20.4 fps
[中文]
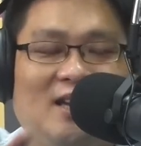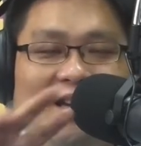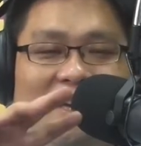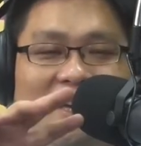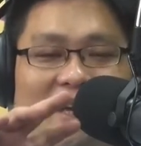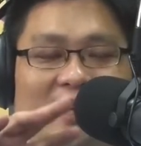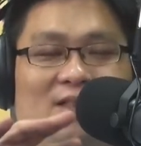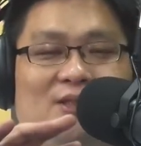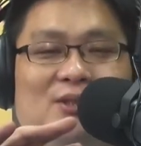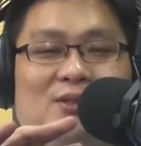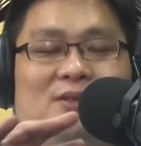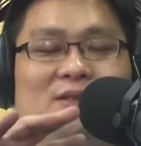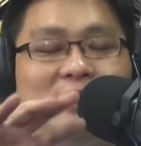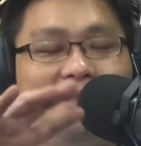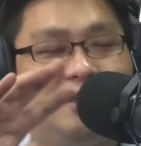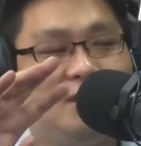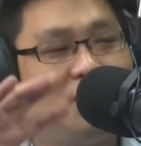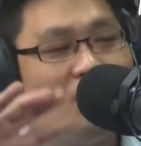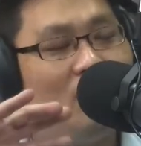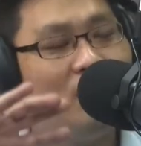现主席
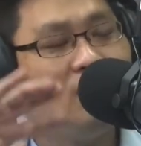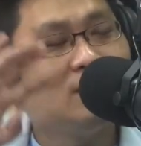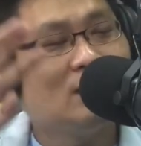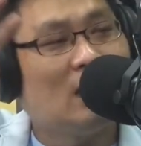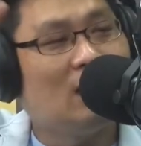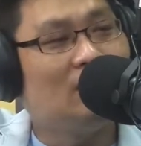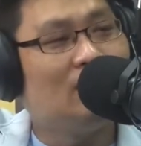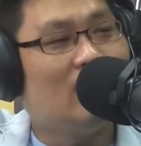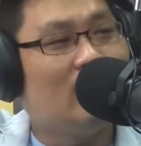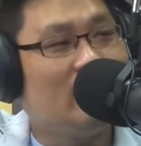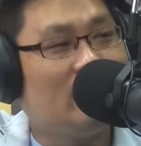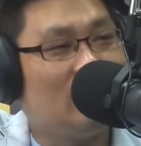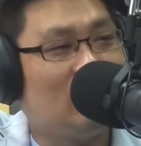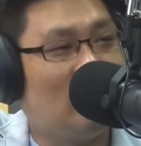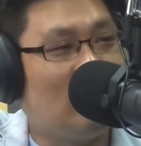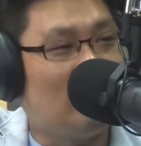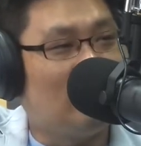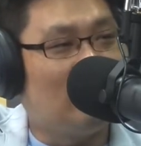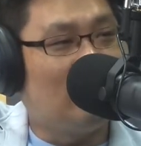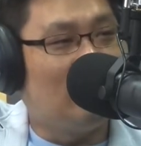是古早就安尼
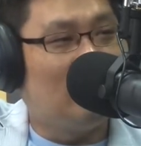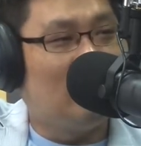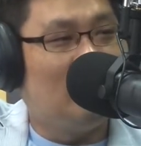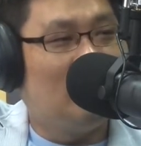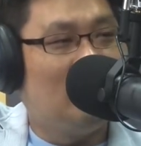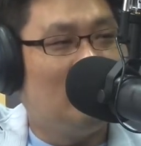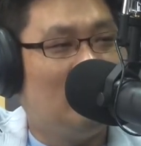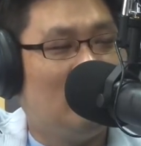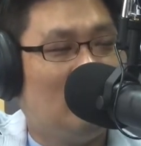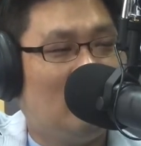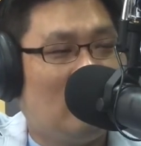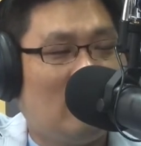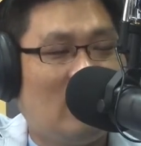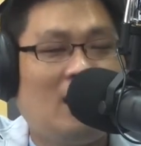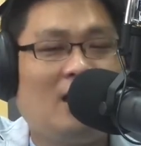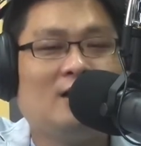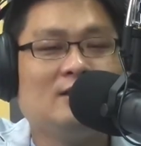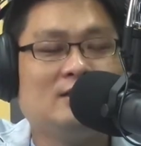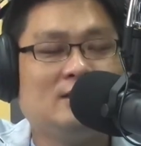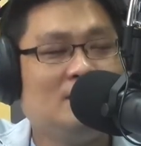讲是
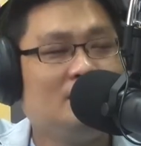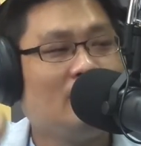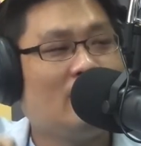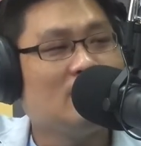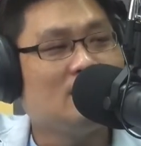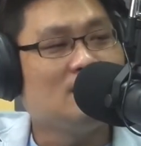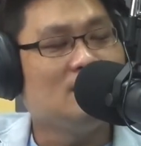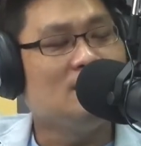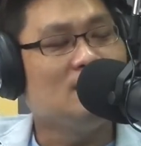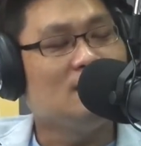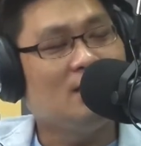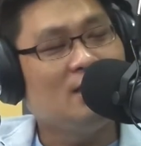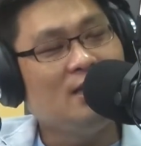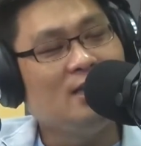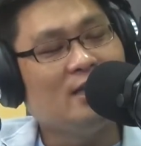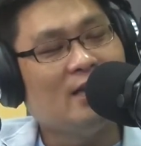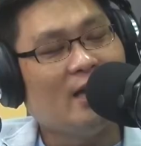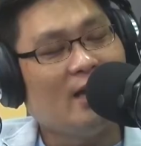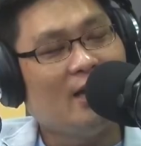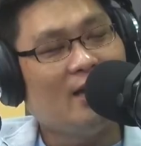啊，今摆是日语
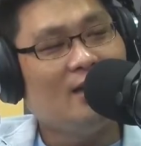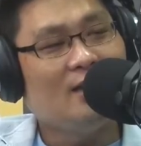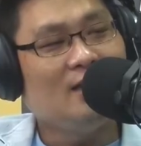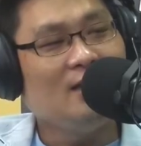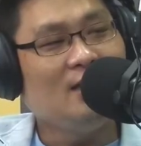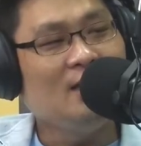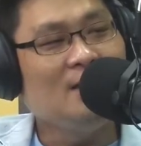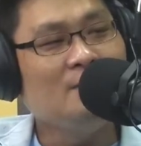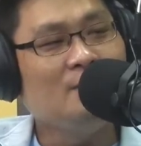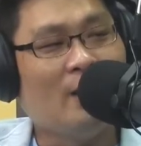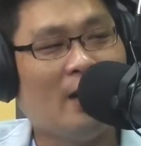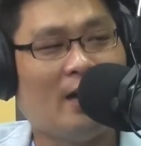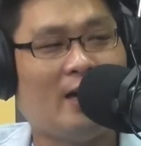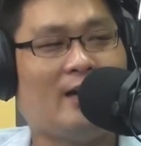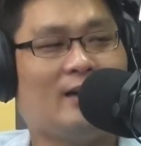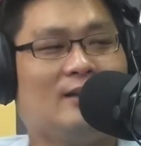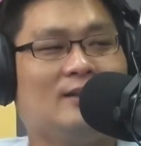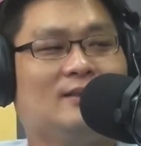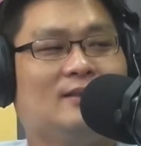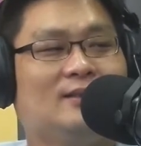呢，伊
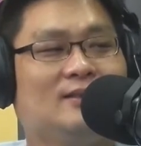嘛？